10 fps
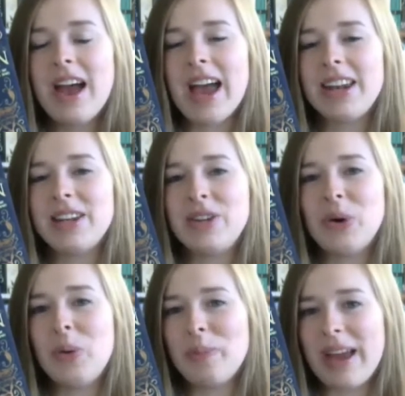einen
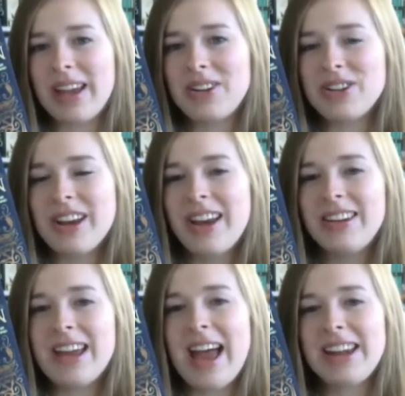No-Match,
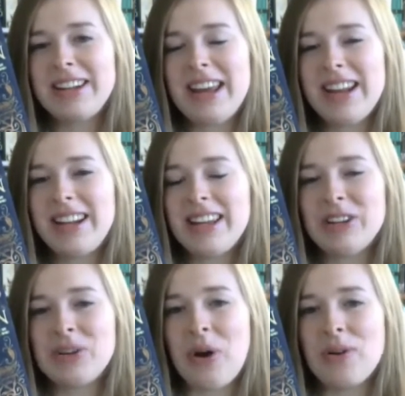der einen
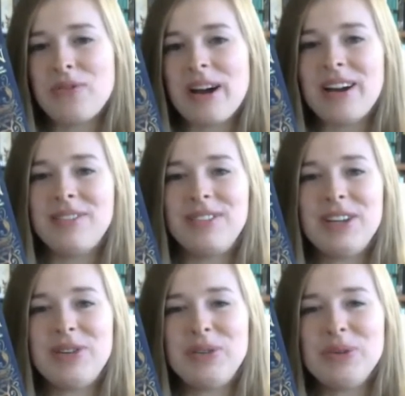ähnlichen Koffer
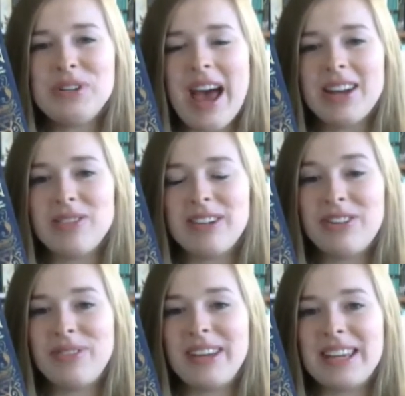wie Newt hat und
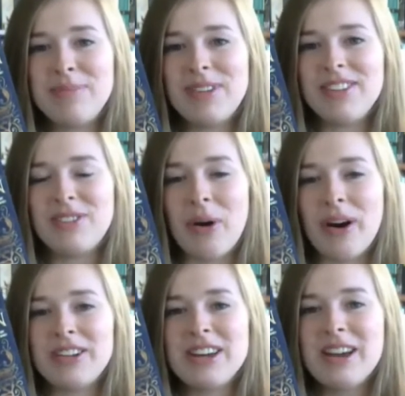deswegen gibt es
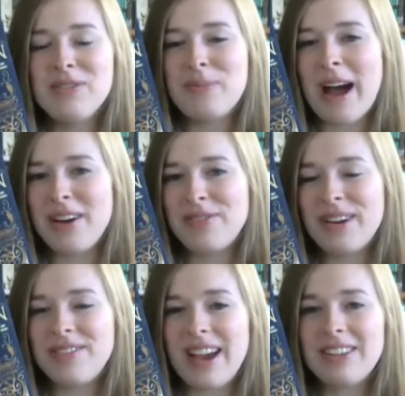dort ein paar
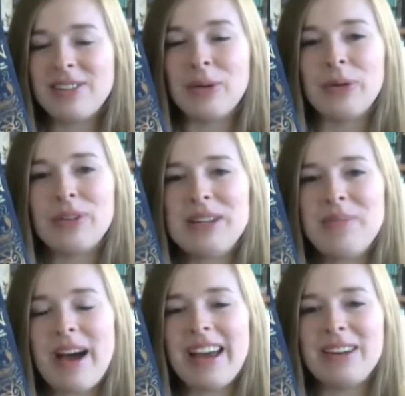Verwechslungen. Die
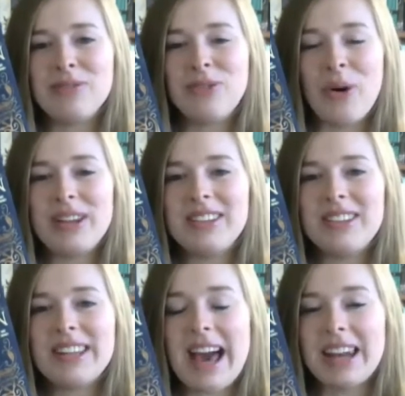beiden freunden
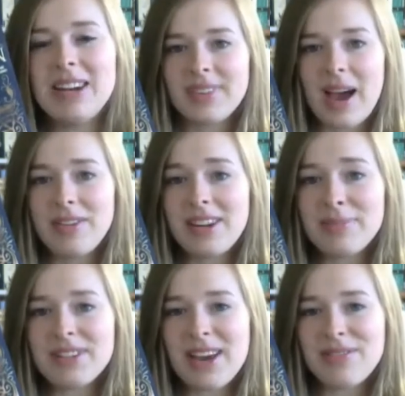sich an.
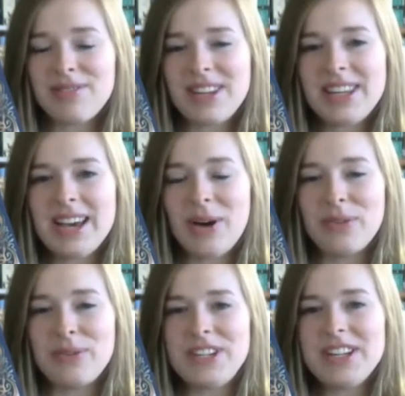Außerdem treffen wir hier
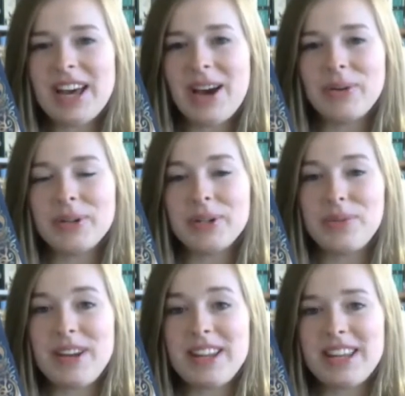auf Tina und
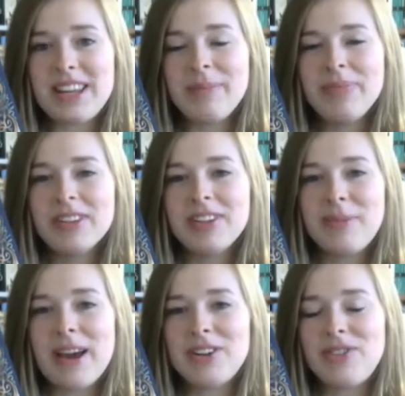Queenie,
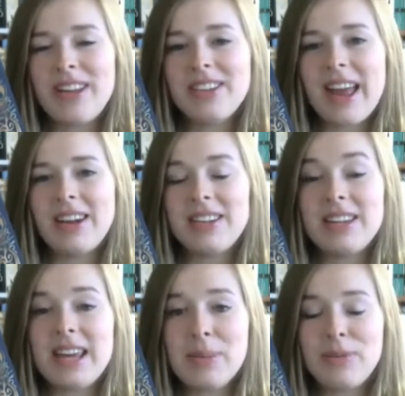zwei Schwestern,
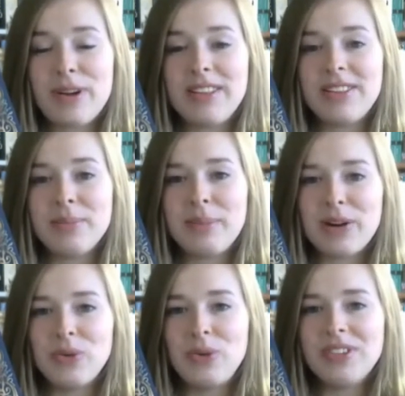die ebenfalls im
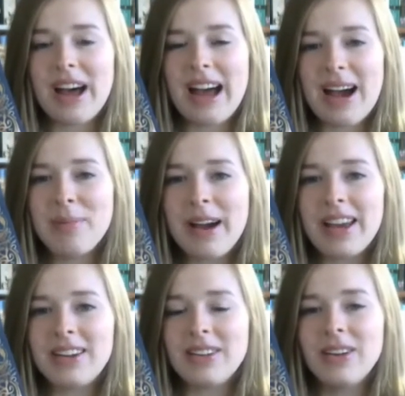Makusa
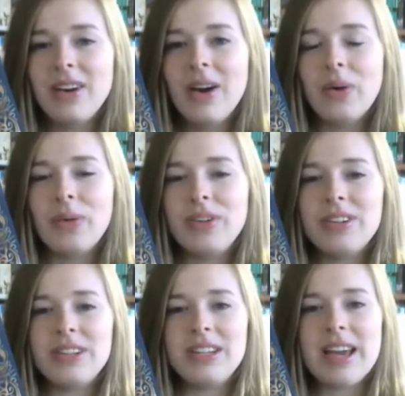arbeiten und
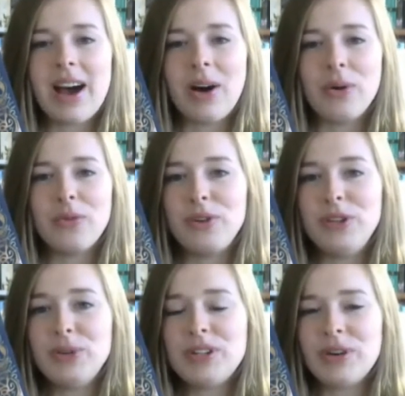die auf
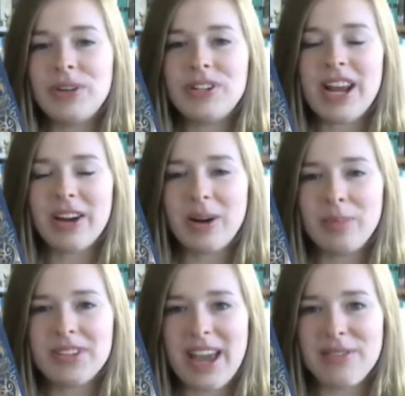Newt und
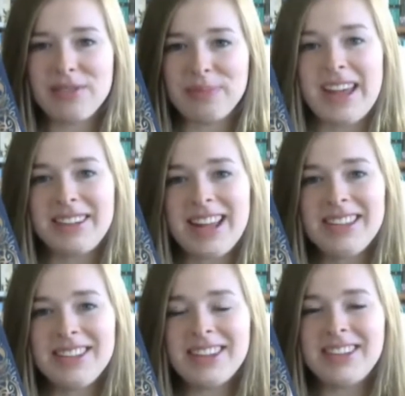Jacob treffen. Das
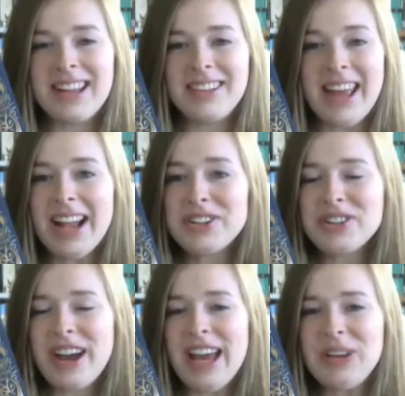Ganze ist sehr, sehr
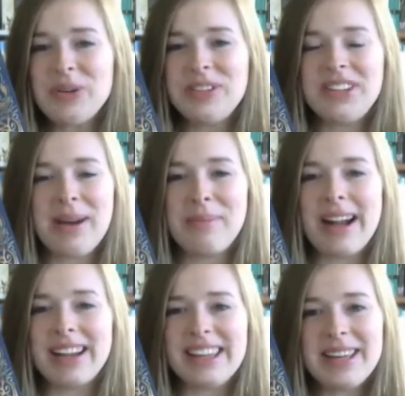actionreich und sehr
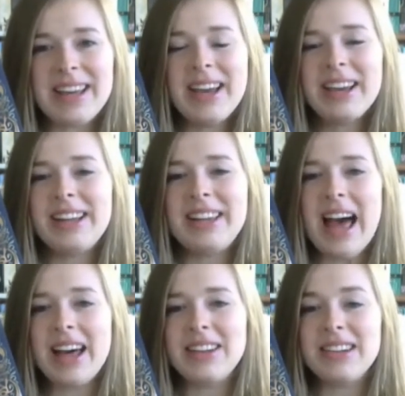
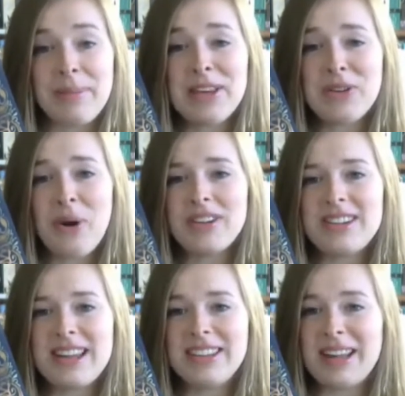magiegeladen. Mich konnte
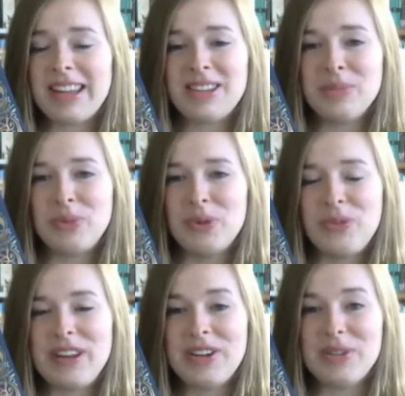das ganze Buch
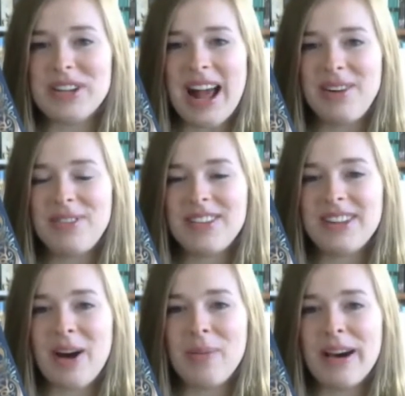wieder total
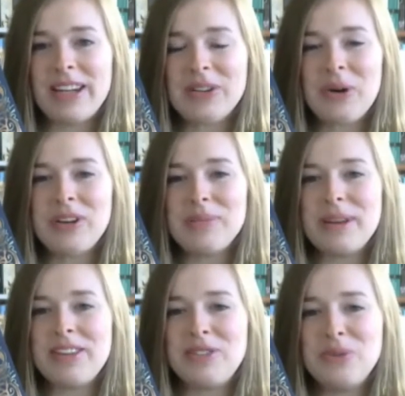verzaubern. Ich konnte
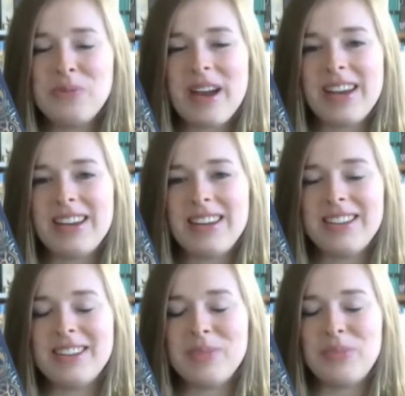mich super in
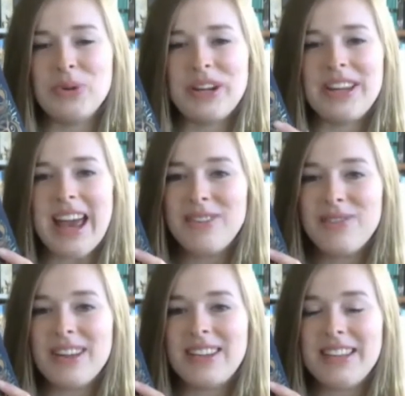dieses Buch hinein
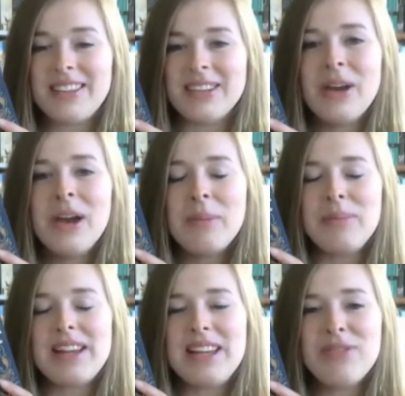hineinversetzen.
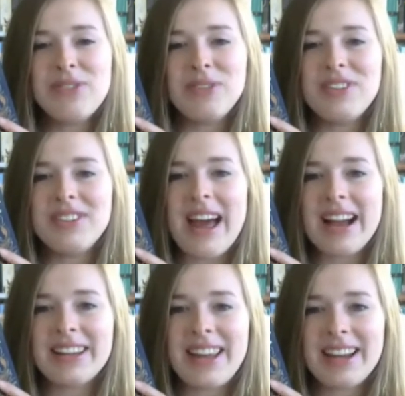Mir lief
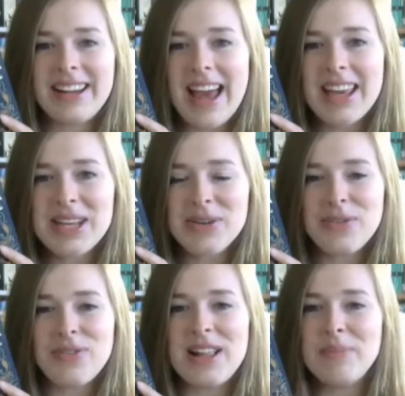sozusagen der gleiche
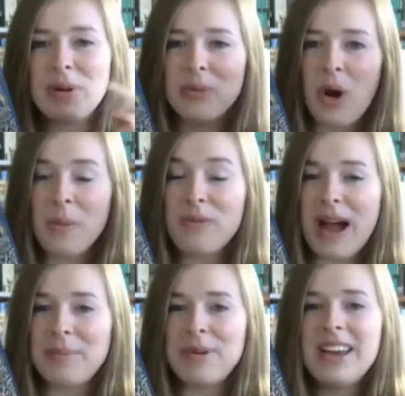Film im Kopf
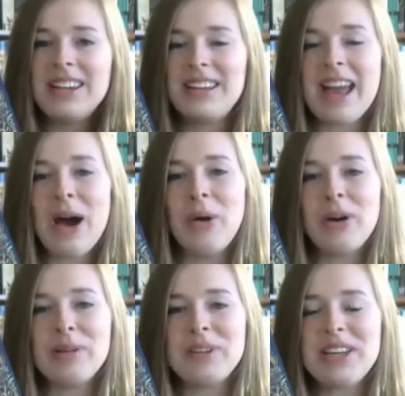ab, der auch
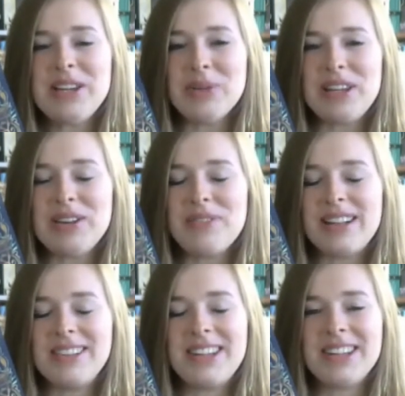im Kino lief,
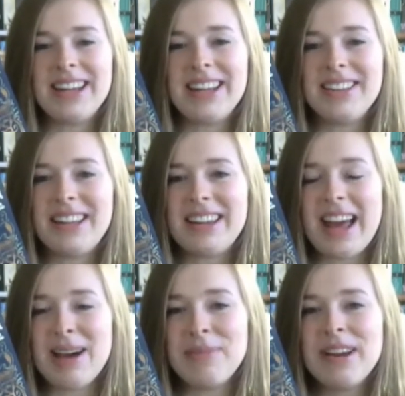als ich ihn dann gesehen
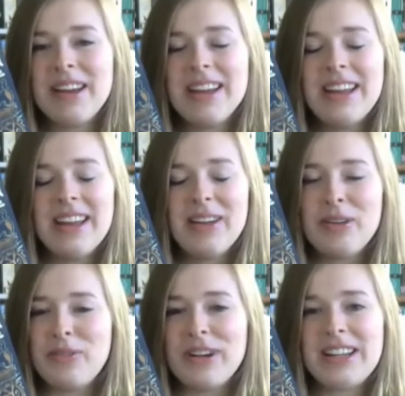habe.
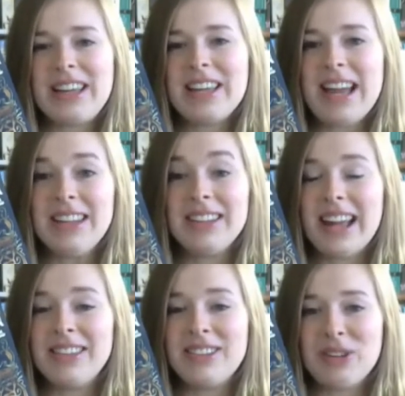Wirklich ganz,
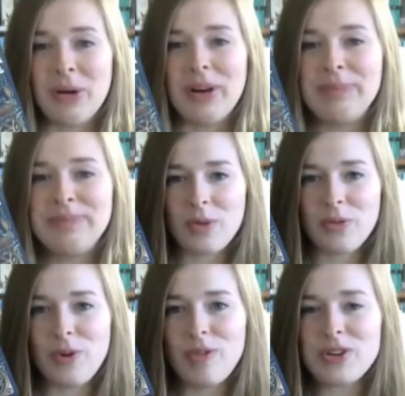ganz toll.
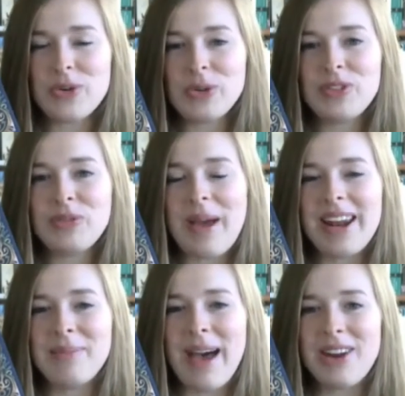Wo wir schon zu
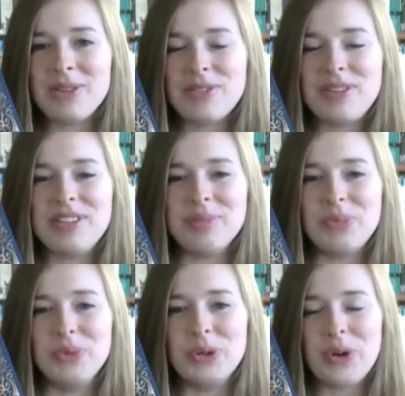meiner Meinung zu diesem Buch